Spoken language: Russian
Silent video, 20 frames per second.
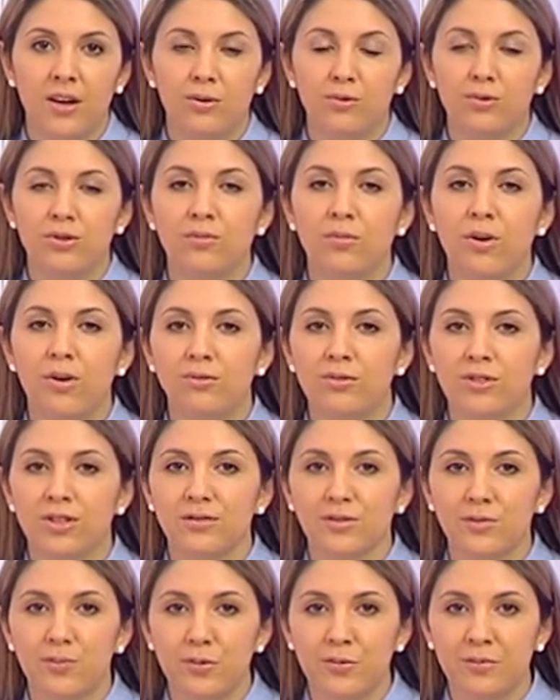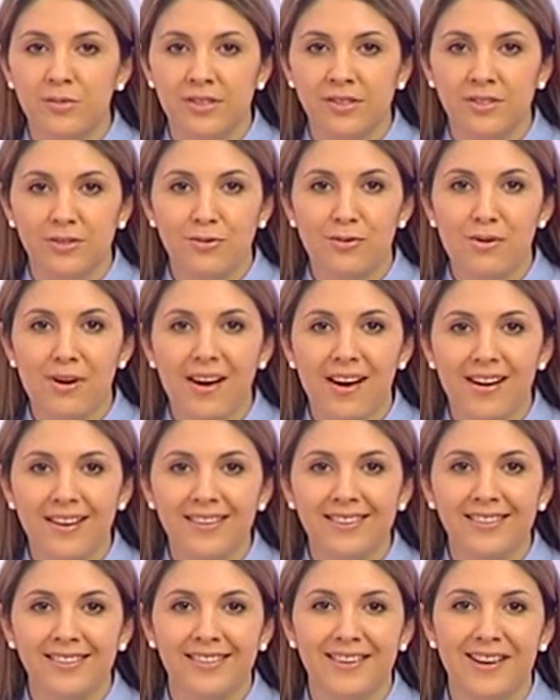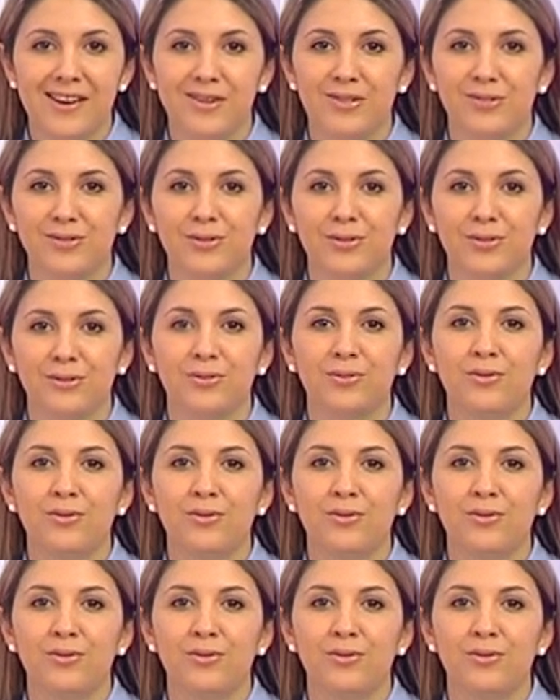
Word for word: Уж не могу даже вспомнить, сколько лет она идет,